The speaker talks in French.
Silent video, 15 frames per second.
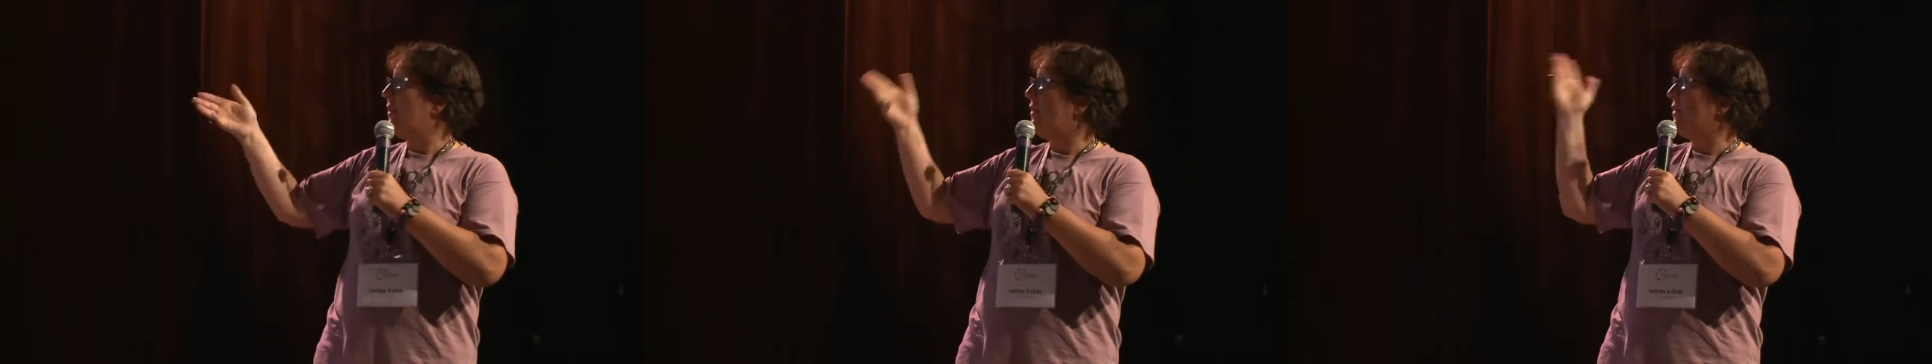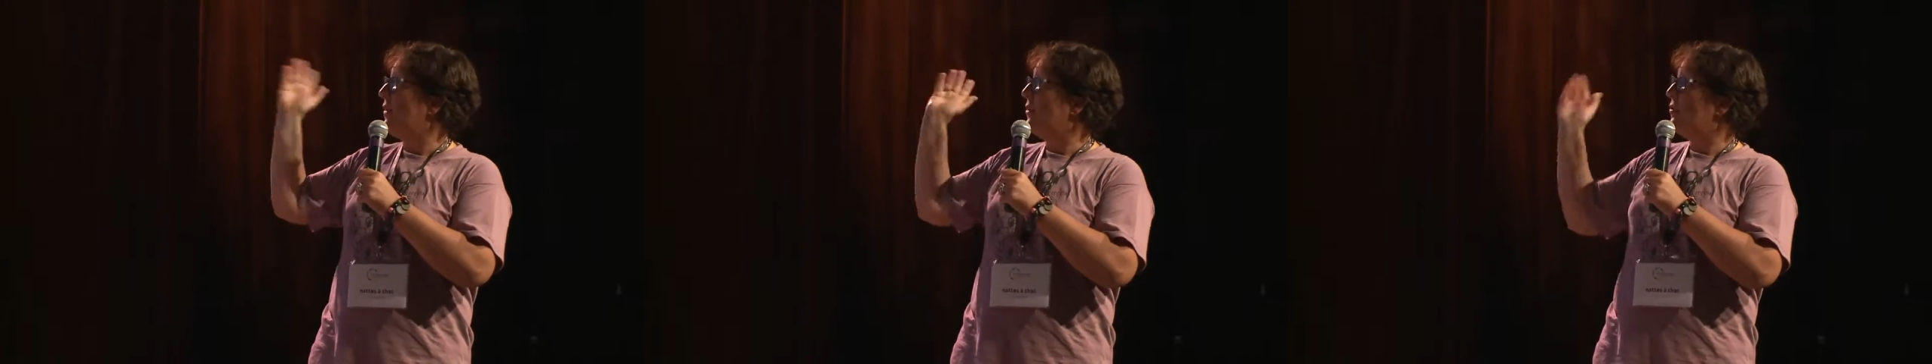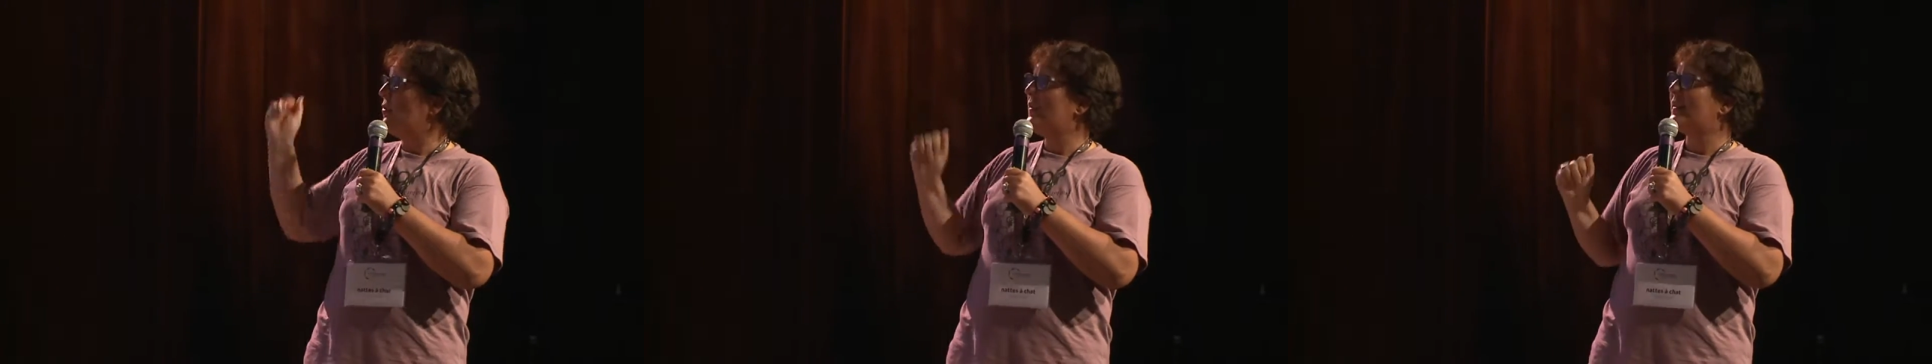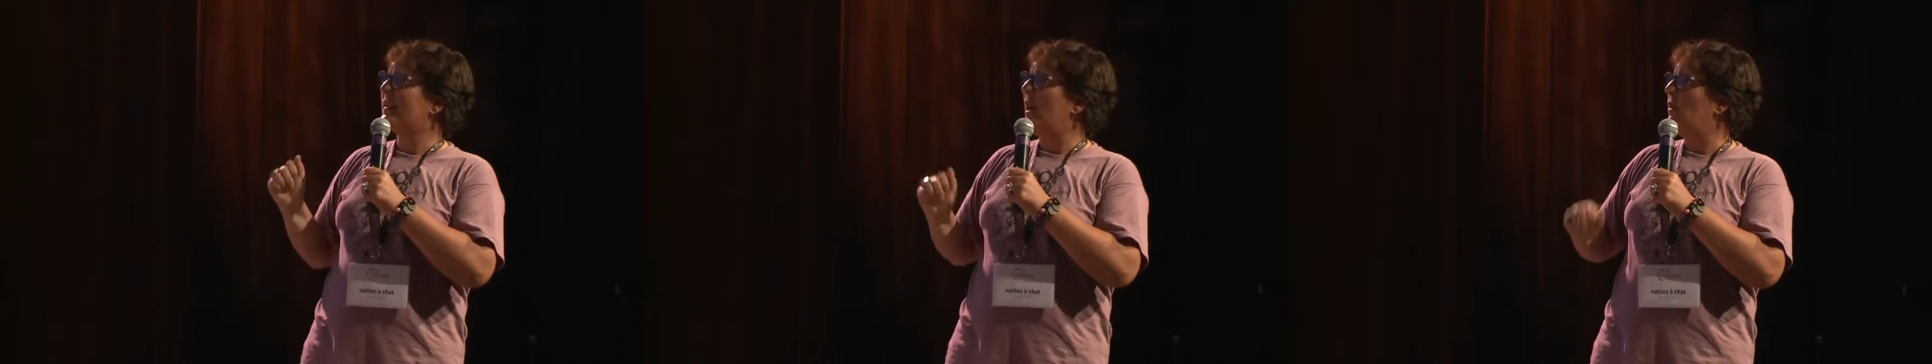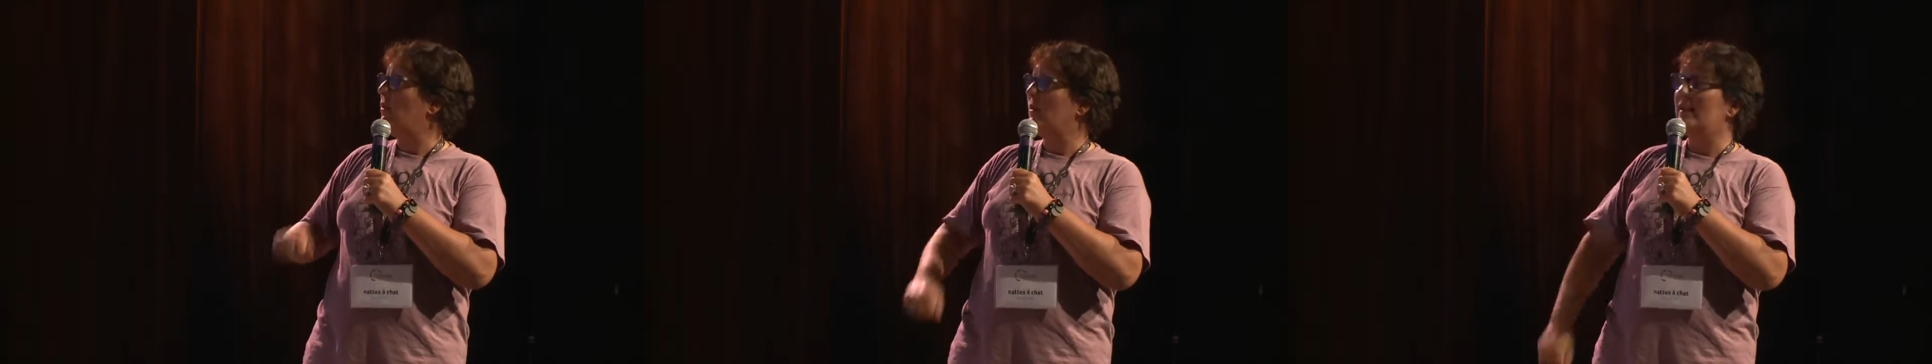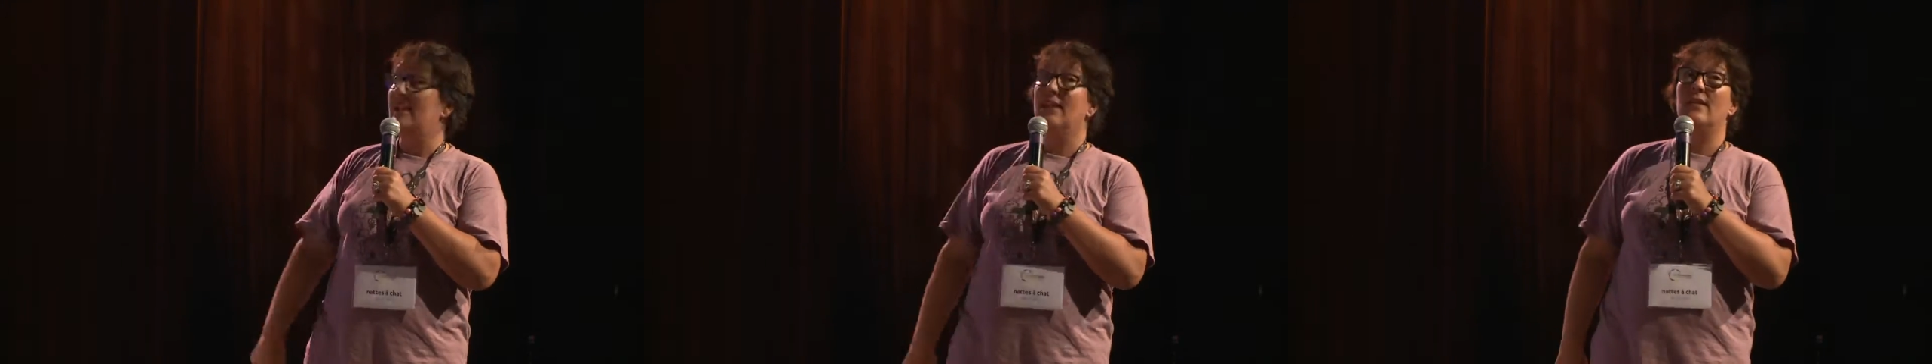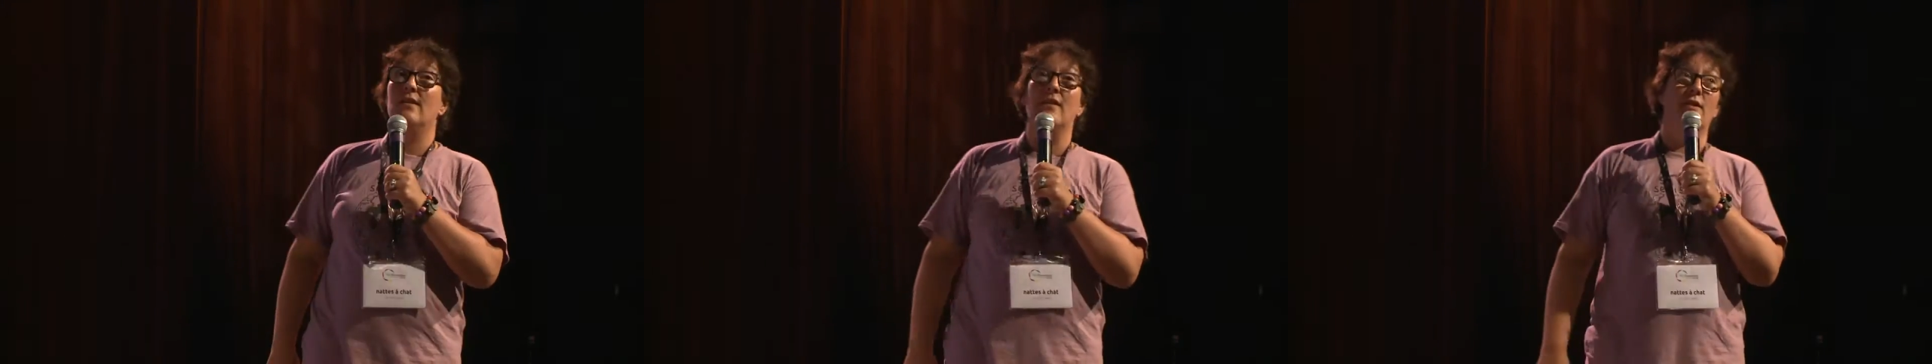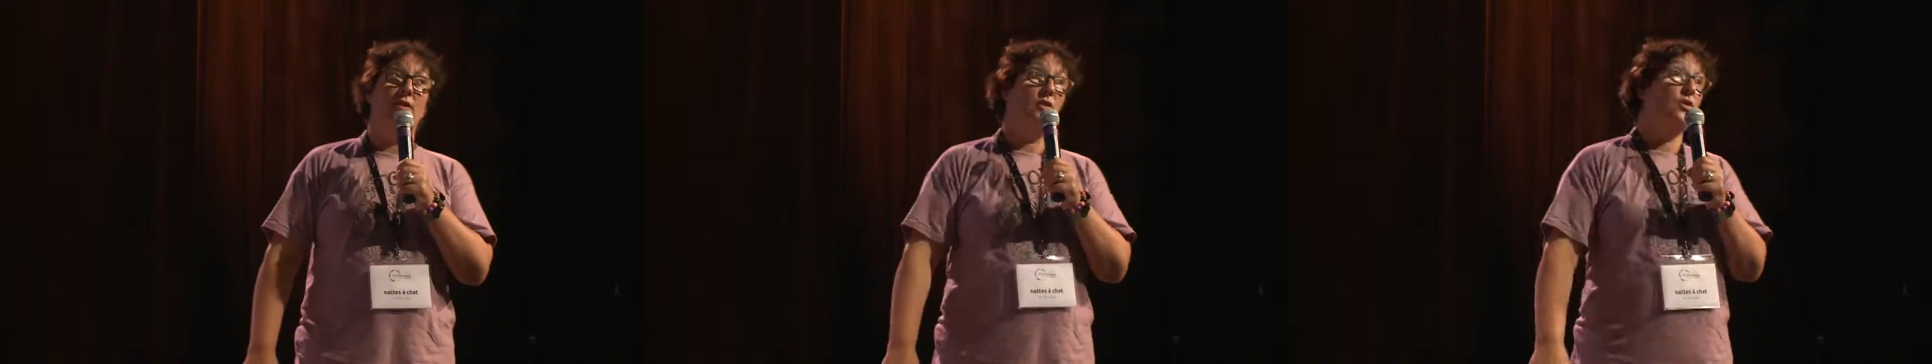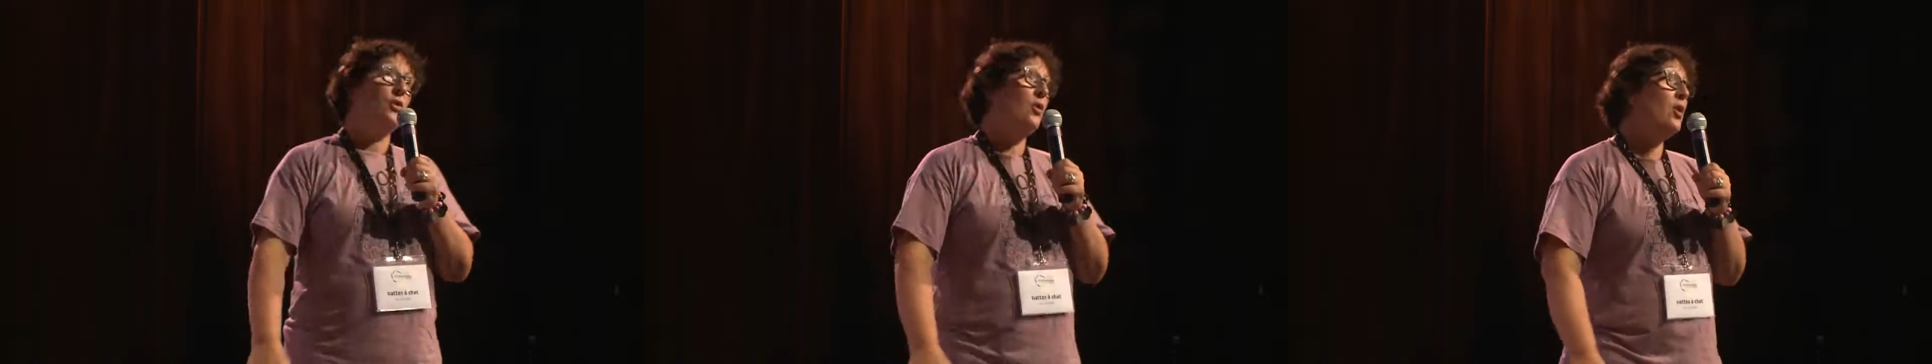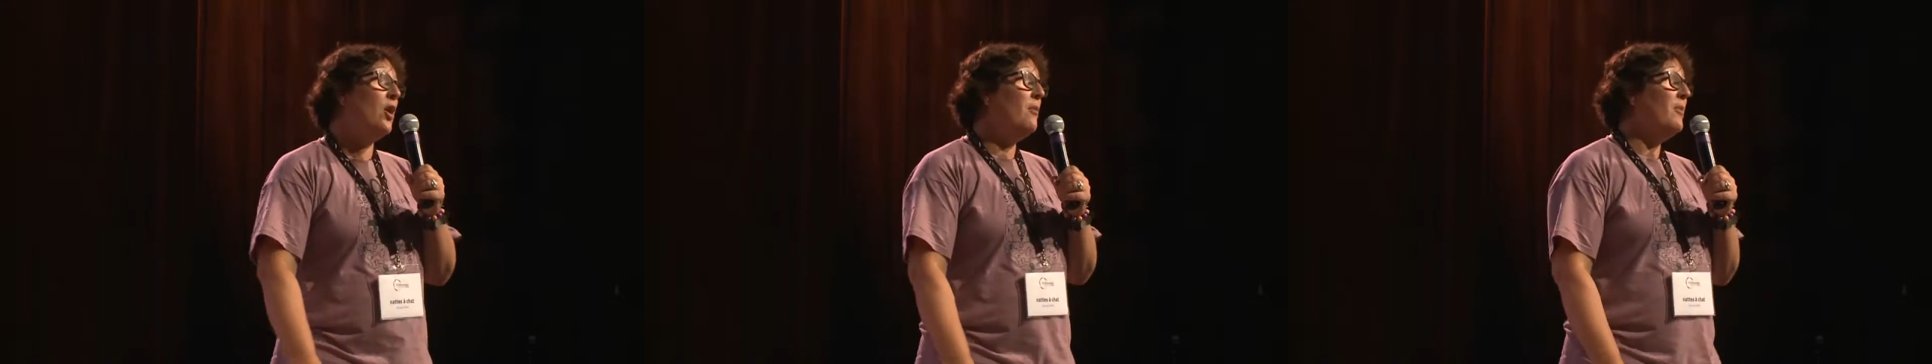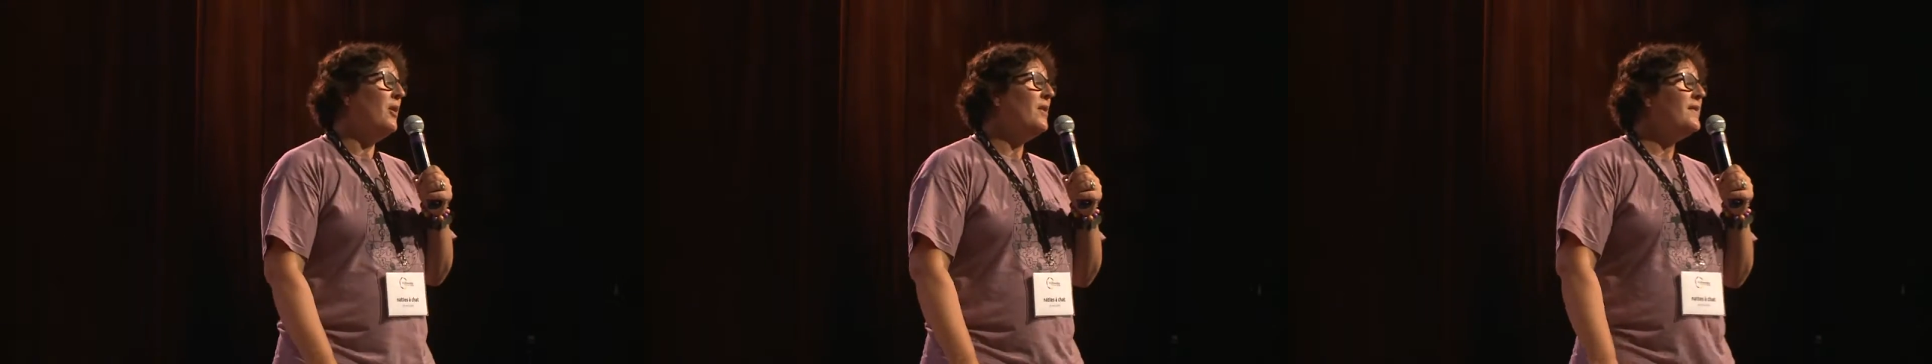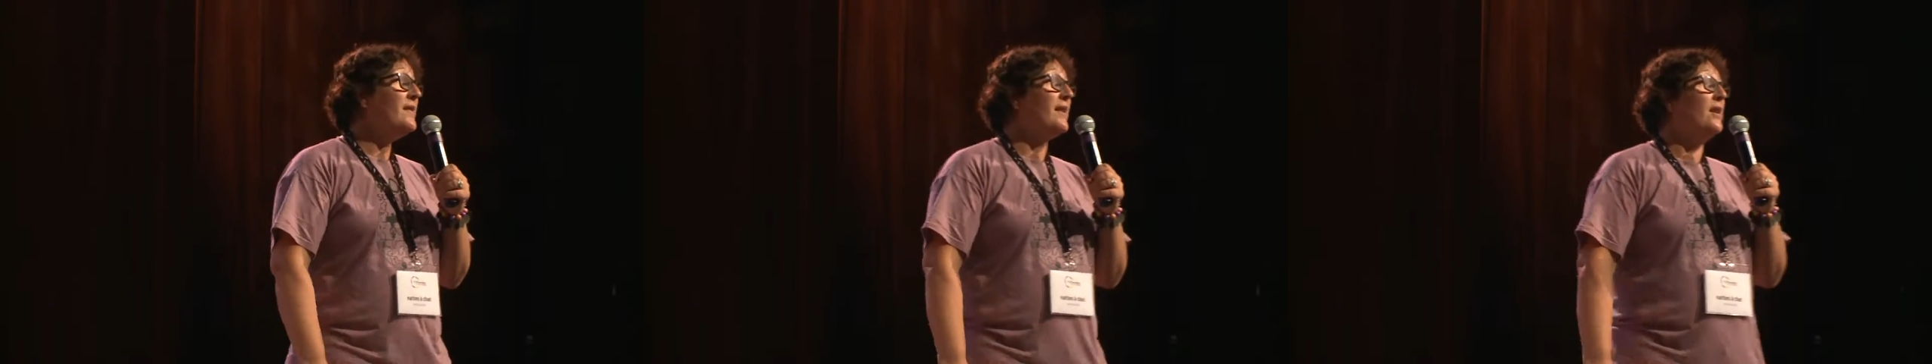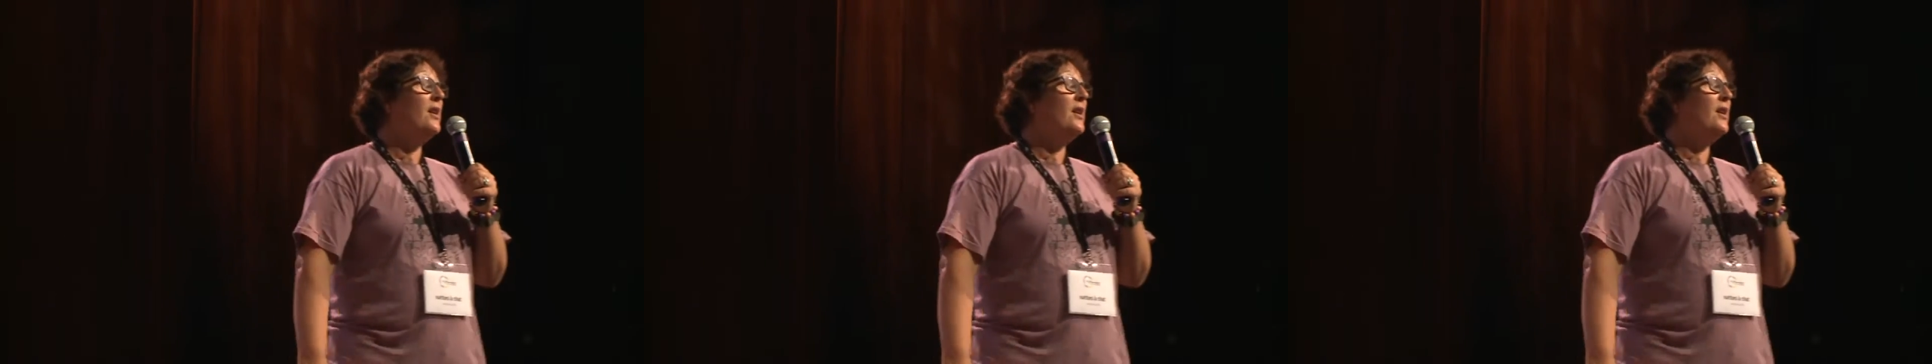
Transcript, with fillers: euh, tout ça en ligne euh, sur Commons.